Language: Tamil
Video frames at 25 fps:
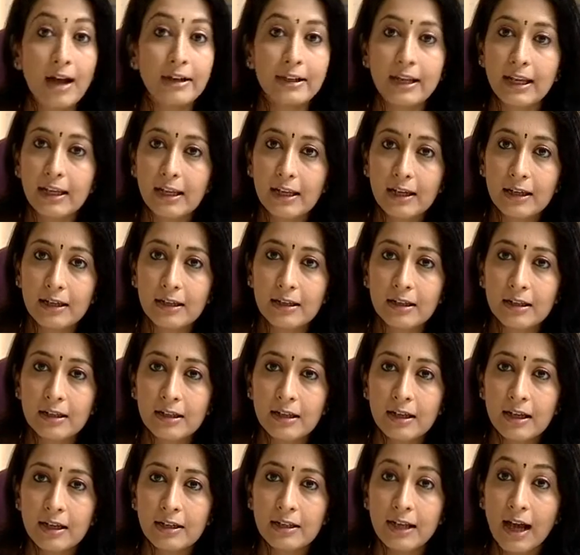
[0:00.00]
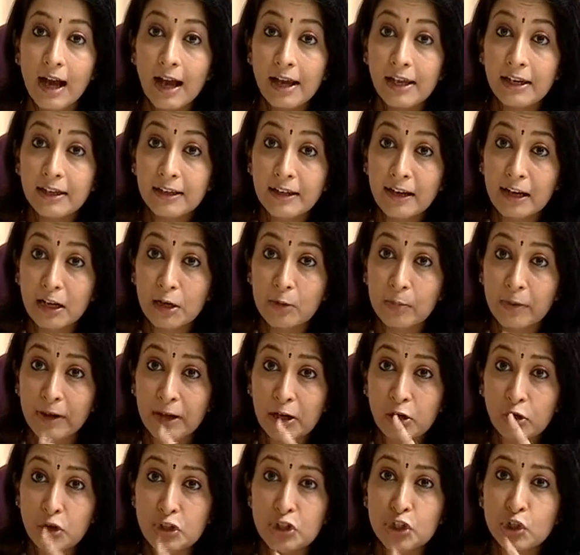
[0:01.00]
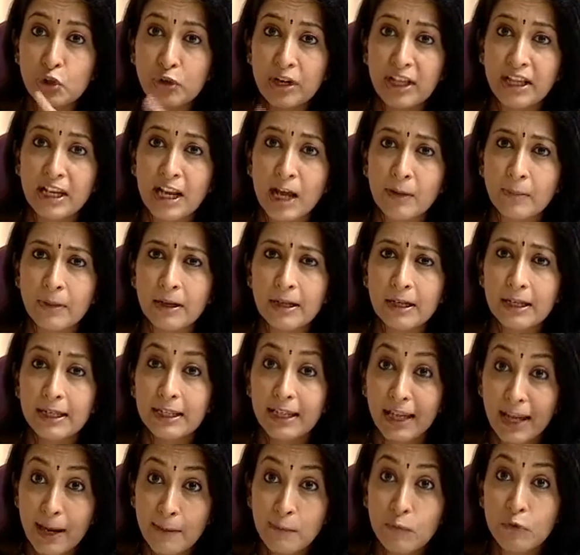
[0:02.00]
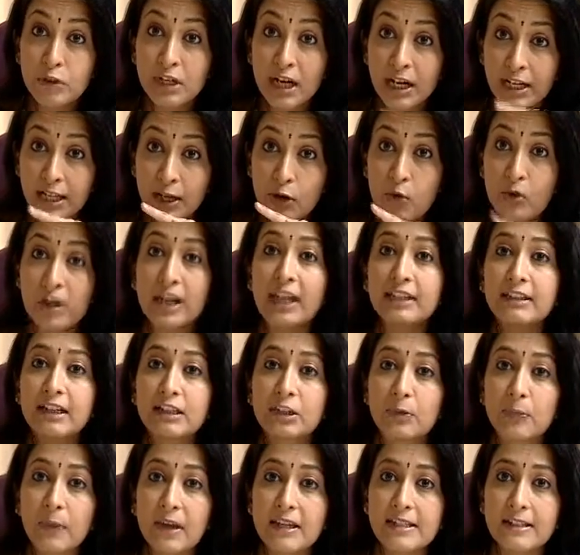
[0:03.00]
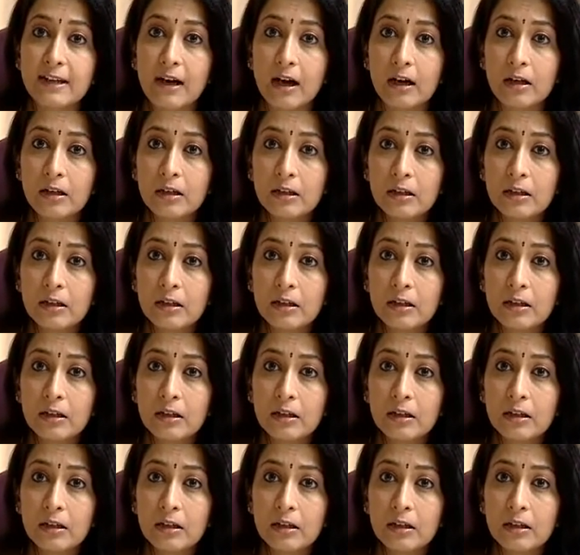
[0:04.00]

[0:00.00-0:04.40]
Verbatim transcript: அன்னைக்கு நான் இருக்கேன்ற பயம் கொஞ்சம் கூட இல்லாம ஏன் முன்னாடியே உங்களை எதிர்த்து பேசுறான்